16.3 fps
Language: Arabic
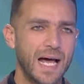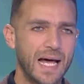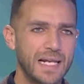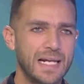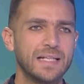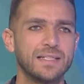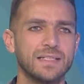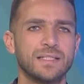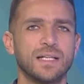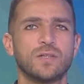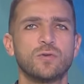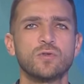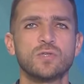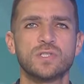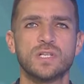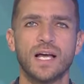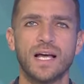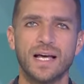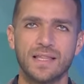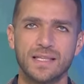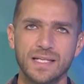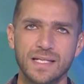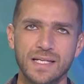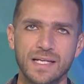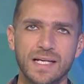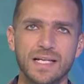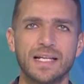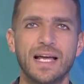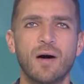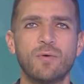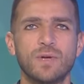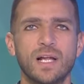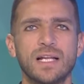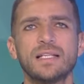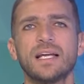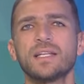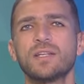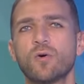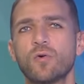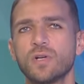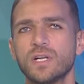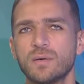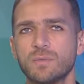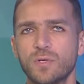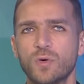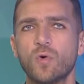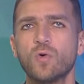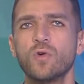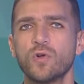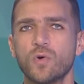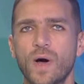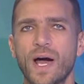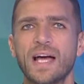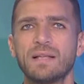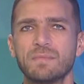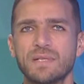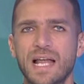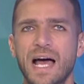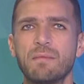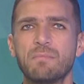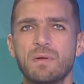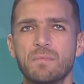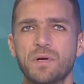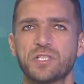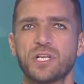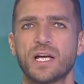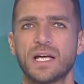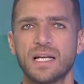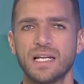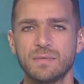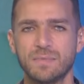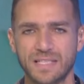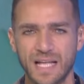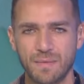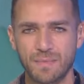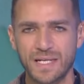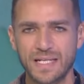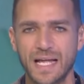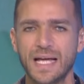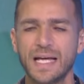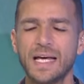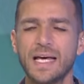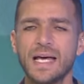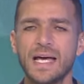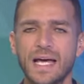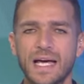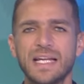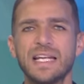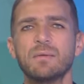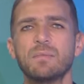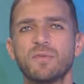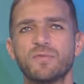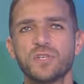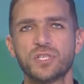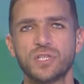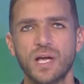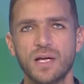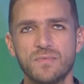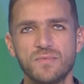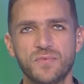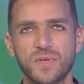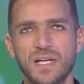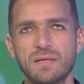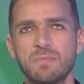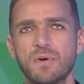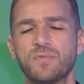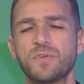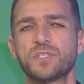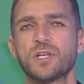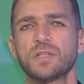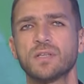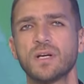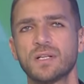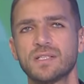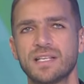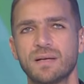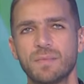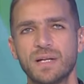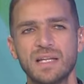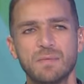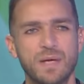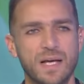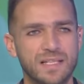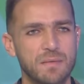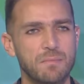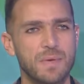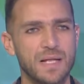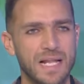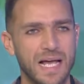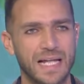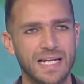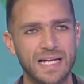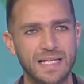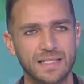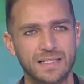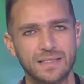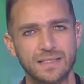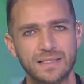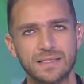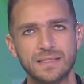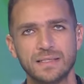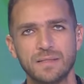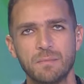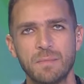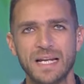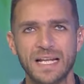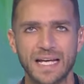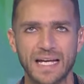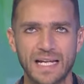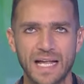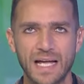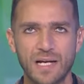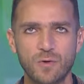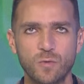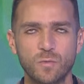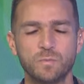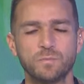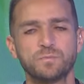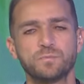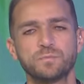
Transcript: التي تخص هذه الجوله لان احنا كنا بنقول له ان واحد من اهم المشاكل اللي بتقابلنا ان مفيش تايم فريم مفيش اطار زمني بيتم الاعلان من خلاله